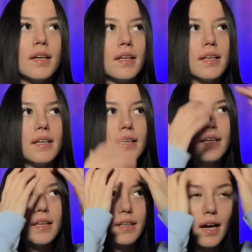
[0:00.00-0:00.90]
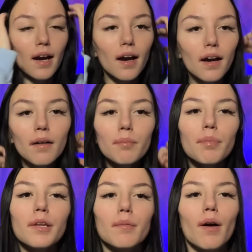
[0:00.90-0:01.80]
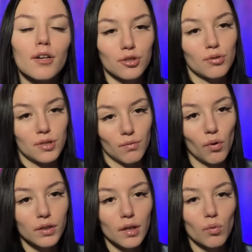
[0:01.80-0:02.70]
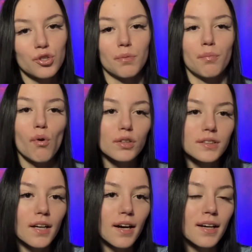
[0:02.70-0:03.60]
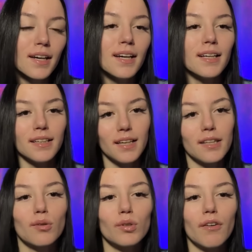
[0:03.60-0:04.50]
И я понимаю, что сегодня уже поздно, и я никуда